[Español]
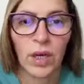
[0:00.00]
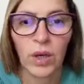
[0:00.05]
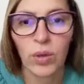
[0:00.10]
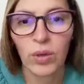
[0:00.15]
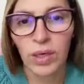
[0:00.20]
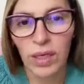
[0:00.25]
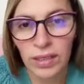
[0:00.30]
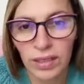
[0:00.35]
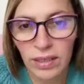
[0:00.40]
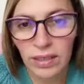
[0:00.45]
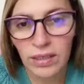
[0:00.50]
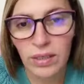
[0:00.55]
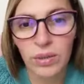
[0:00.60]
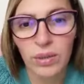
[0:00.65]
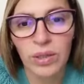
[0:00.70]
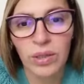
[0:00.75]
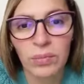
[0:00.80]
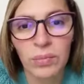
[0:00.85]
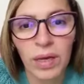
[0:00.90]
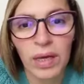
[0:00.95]
Hola queridos
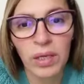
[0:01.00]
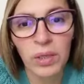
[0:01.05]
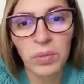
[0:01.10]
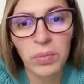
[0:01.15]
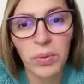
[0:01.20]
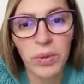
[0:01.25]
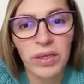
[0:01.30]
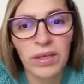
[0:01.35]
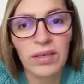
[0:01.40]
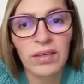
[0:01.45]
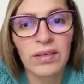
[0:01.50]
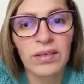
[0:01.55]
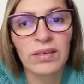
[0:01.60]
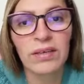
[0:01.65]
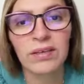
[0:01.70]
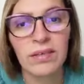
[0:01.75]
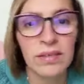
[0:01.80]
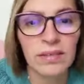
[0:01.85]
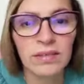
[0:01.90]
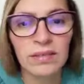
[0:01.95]
hermanos, por
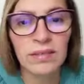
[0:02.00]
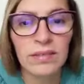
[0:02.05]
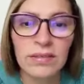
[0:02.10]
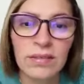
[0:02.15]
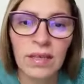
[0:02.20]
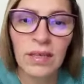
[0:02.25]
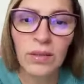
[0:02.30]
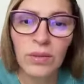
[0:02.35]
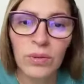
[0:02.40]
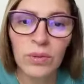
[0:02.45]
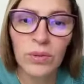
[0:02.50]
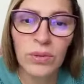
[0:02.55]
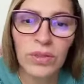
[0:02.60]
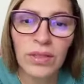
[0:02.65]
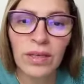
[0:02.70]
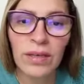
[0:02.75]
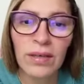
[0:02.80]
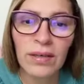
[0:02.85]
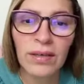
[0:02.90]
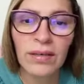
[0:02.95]
aquí
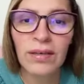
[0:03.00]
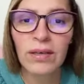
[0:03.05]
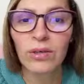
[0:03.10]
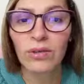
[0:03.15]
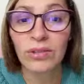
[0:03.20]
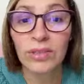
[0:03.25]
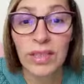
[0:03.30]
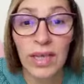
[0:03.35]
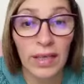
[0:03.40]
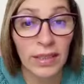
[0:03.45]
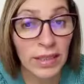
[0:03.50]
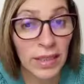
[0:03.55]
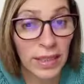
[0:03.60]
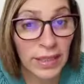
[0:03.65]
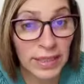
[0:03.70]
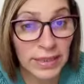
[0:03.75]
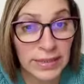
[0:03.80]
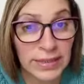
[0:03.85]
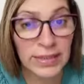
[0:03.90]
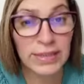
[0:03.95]
saluda Rosania
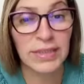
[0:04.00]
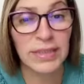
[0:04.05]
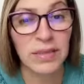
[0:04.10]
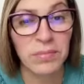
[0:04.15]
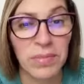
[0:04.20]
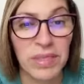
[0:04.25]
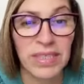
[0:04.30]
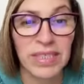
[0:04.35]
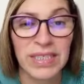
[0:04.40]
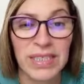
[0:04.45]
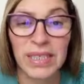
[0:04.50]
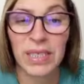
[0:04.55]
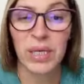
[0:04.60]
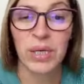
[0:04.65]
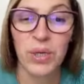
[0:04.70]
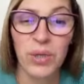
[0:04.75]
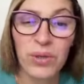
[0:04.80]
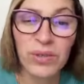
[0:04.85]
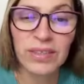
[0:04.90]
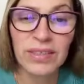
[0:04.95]
García, me dicen
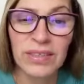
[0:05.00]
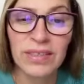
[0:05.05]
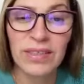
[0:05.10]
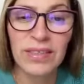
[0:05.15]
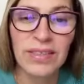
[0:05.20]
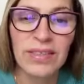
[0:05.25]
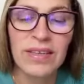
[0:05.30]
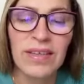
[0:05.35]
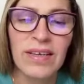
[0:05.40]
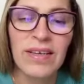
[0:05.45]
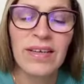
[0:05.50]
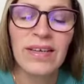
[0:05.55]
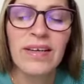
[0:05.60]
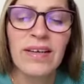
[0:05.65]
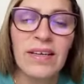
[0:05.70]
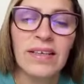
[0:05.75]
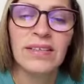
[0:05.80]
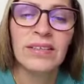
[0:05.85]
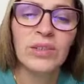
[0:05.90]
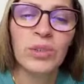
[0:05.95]
Rosy,
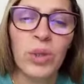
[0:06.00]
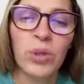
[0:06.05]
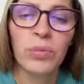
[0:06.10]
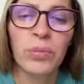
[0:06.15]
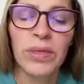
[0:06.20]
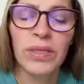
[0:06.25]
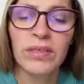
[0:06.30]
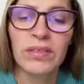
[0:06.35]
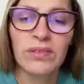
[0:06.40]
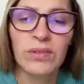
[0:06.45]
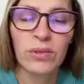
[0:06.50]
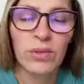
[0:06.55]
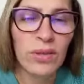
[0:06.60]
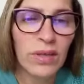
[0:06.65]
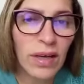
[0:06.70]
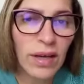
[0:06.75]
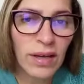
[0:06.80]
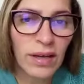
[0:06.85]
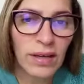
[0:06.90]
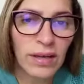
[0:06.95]
soy
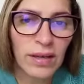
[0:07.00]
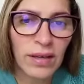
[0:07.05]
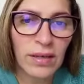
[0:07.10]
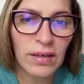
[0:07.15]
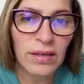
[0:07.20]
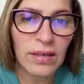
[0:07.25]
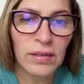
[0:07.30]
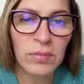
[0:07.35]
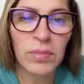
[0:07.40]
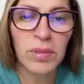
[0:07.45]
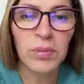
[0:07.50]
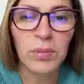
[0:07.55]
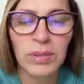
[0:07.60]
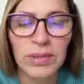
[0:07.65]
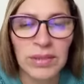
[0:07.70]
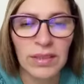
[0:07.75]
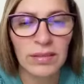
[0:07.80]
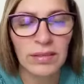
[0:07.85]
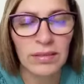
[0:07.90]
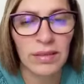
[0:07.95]
venezolana y vivo en
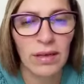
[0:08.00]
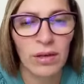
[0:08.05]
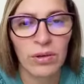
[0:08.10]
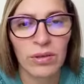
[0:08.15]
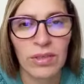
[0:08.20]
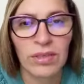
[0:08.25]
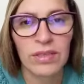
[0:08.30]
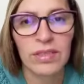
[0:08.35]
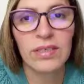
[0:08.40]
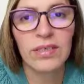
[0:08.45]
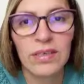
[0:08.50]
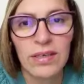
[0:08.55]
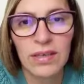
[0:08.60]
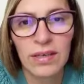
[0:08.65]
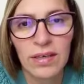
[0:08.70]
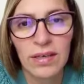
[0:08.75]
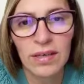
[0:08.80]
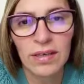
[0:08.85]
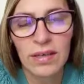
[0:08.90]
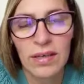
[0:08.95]
Santiago de
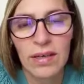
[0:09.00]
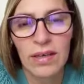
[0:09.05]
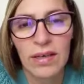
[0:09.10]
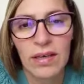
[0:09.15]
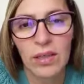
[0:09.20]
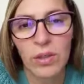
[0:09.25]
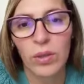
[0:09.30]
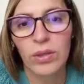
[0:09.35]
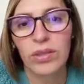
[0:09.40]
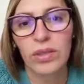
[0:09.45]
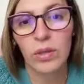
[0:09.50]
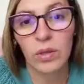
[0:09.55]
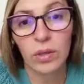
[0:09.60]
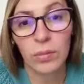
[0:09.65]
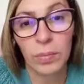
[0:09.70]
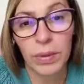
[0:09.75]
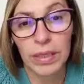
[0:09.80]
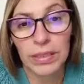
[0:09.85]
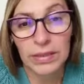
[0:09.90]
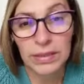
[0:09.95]
Chile y hoy tengo el
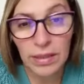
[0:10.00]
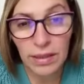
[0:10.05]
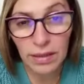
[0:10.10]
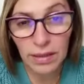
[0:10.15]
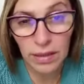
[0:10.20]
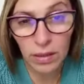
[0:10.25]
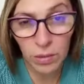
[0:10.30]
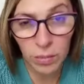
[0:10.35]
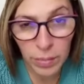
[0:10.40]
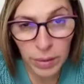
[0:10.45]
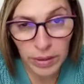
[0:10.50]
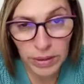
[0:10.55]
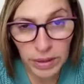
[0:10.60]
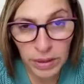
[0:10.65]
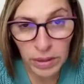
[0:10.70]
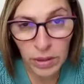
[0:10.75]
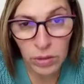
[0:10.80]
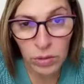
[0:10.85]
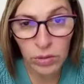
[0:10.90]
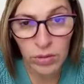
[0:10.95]
placer de compartir
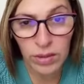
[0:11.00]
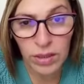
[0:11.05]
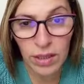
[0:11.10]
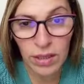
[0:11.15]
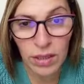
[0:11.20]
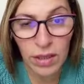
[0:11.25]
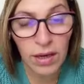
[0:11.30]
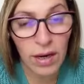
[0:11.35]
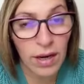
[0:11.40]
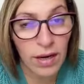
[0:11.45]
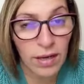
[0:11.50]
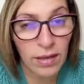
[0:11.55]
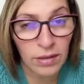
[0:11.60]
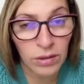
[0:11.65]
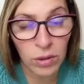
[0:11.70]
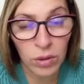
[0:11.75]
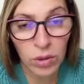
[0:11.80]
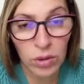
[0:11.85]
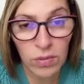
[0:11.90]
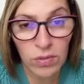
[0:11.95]
con ustedes la
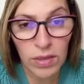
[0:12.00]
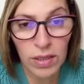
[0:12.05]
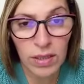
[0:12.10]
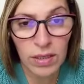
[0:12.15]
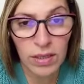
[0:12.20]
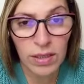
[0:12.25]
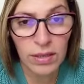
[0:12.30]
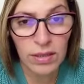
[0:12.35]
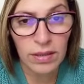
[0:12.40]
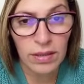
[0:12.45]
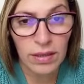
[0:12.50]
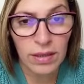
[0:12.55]
Lectio Divina